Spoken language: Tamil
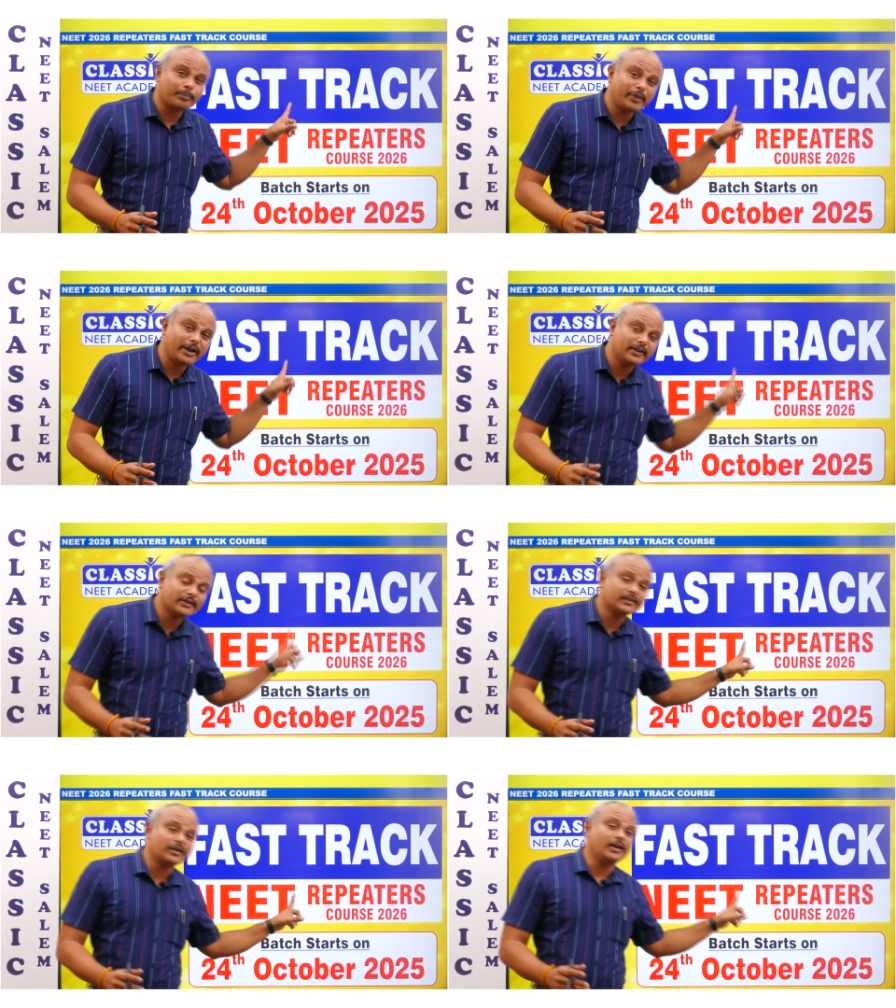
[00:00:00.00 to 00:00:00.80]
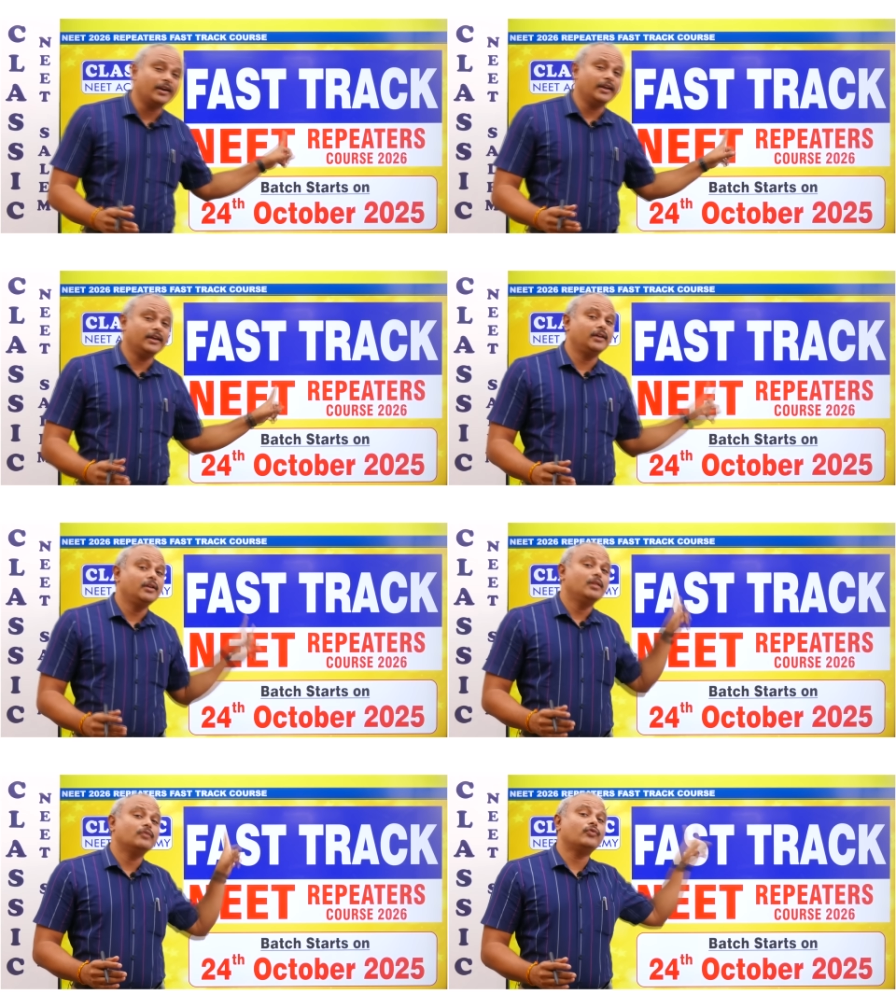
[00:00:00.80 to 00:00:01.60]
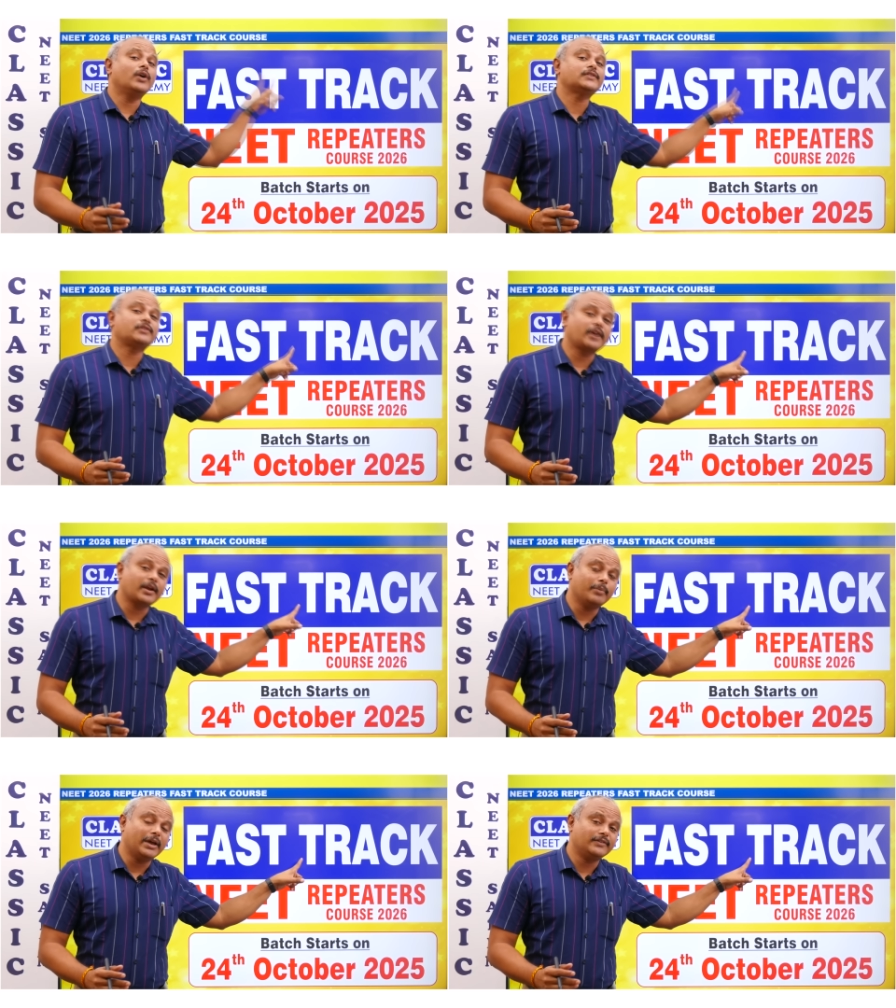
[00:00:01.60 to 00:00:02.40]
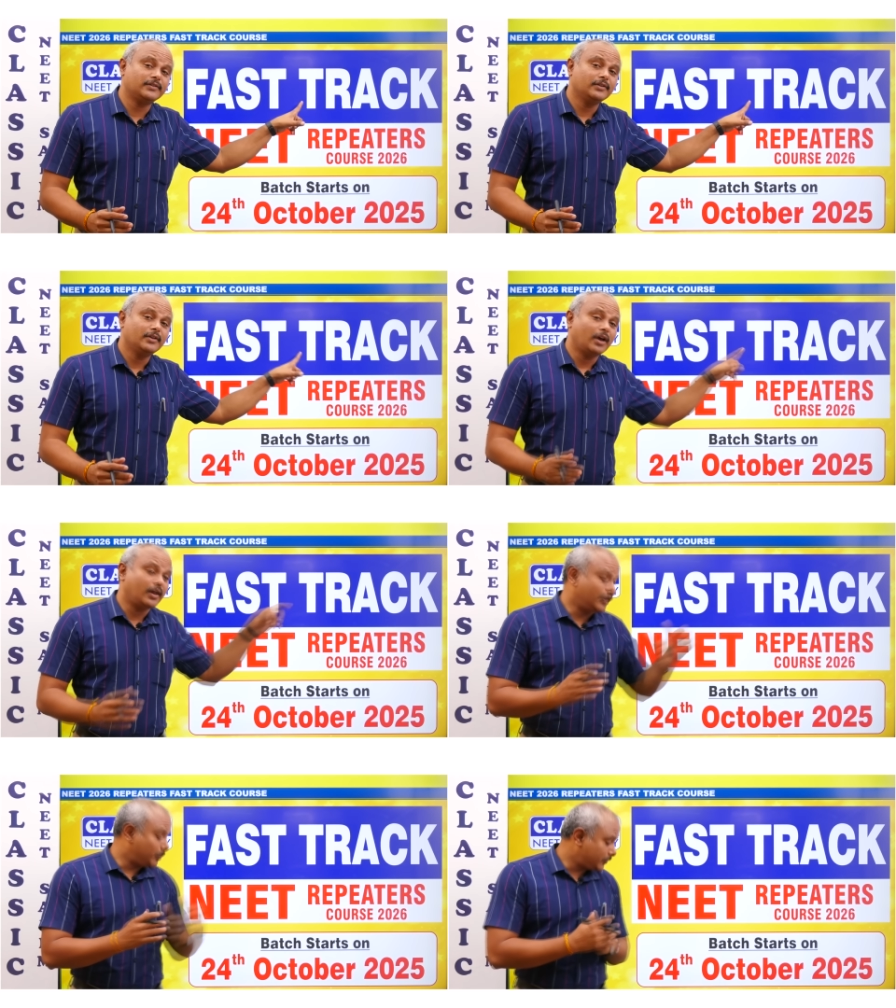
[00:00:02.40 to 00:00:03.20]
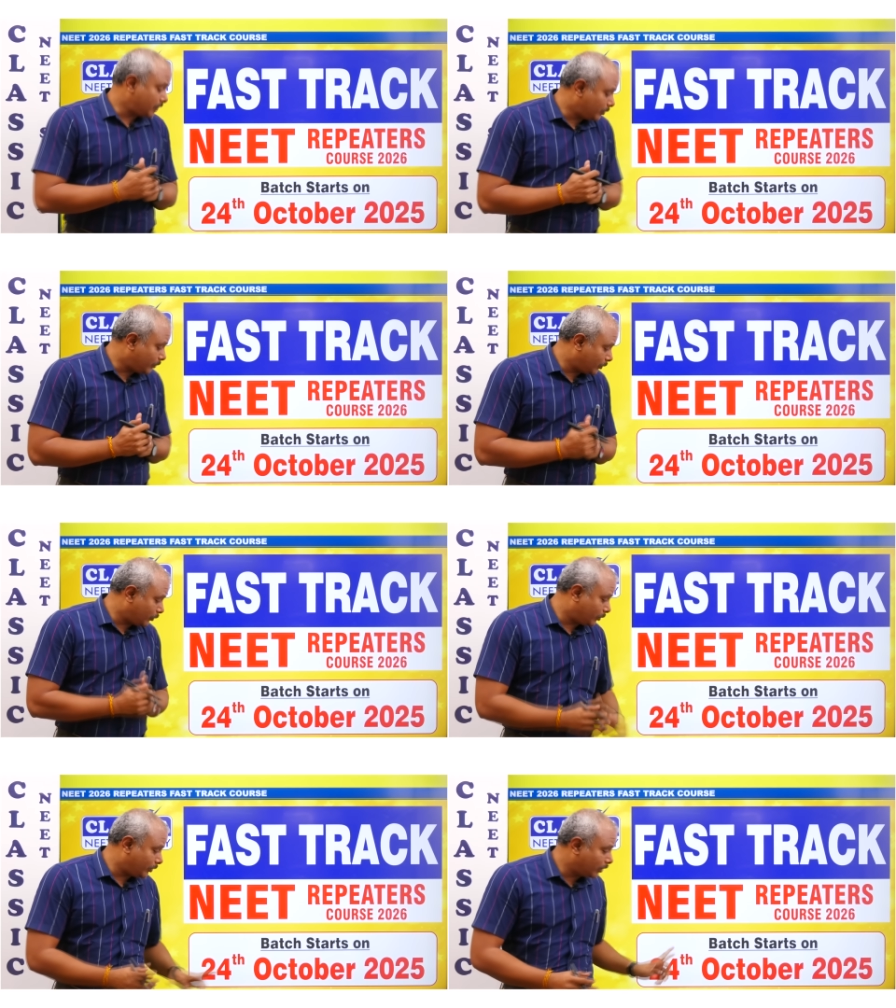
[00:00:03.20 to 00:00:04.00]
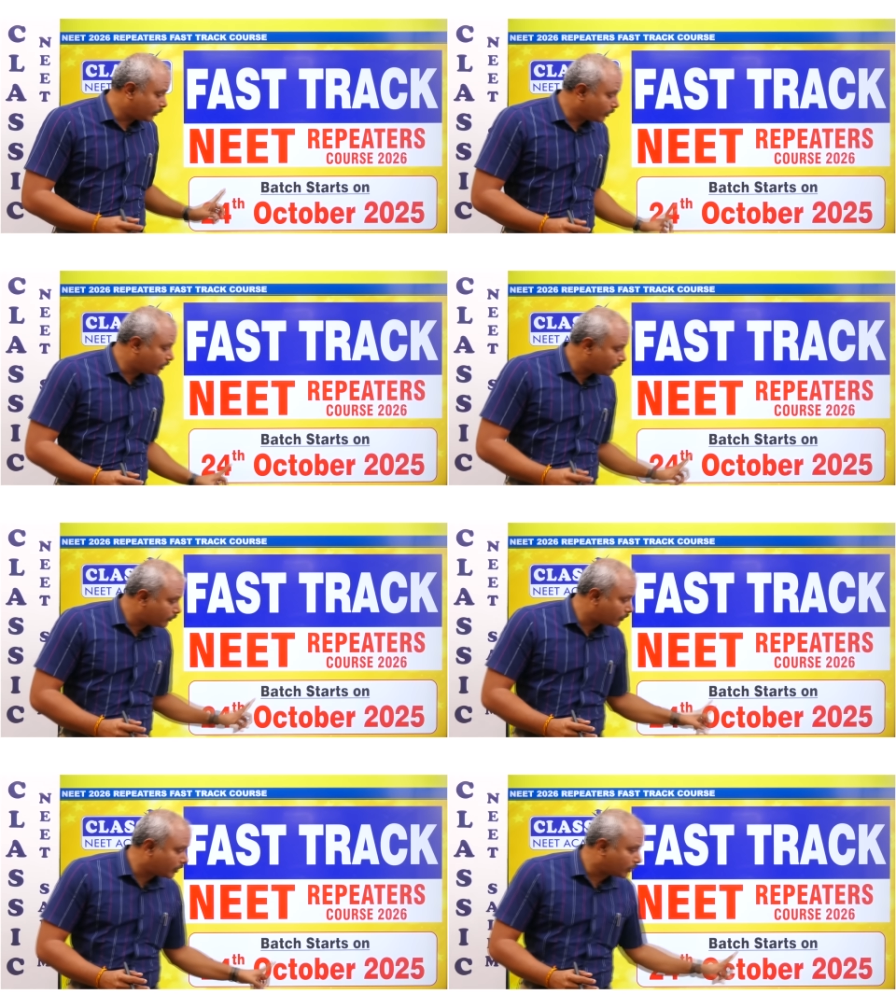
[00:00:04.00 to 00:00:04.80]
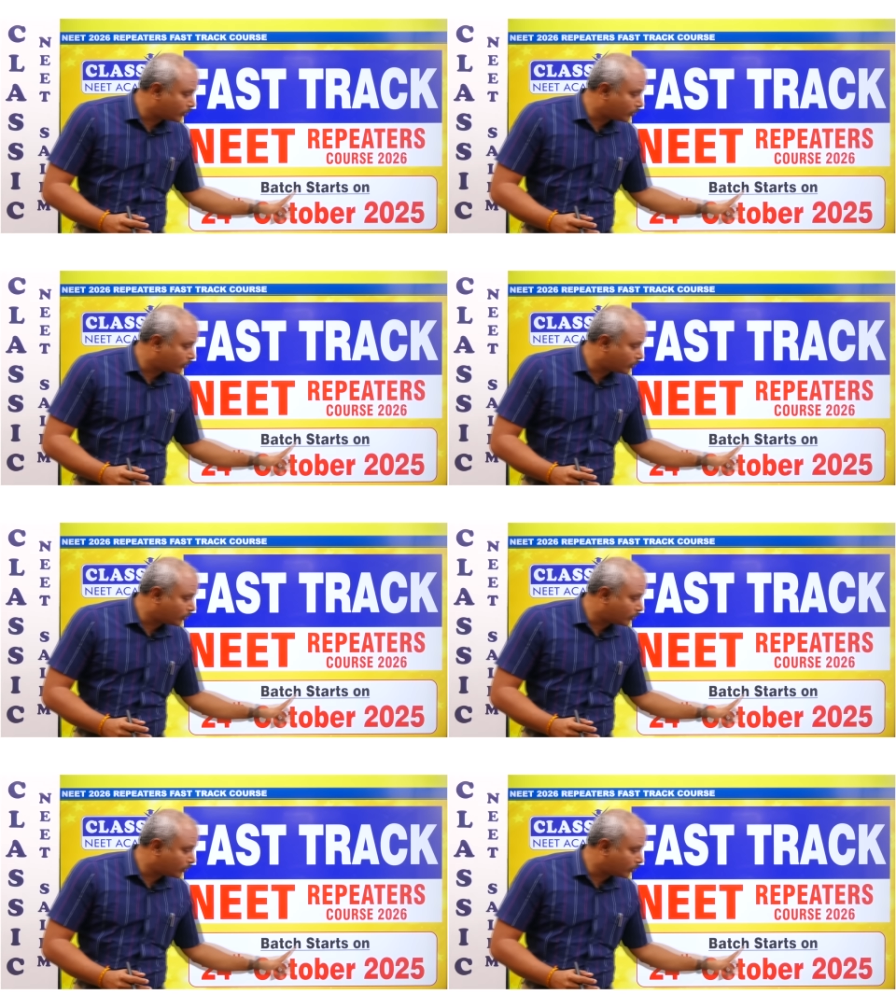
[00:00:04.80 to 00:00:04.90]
ரிப்பீட்டர்ஸுக்கான ஃபாஸ்ட் ட்ராக் பேட்ச் அது எப்போ ஸ்டார்ட் பண்ண போகிறோம் அப்படின்னா டுவெண்ட்டி ஃபோர்த்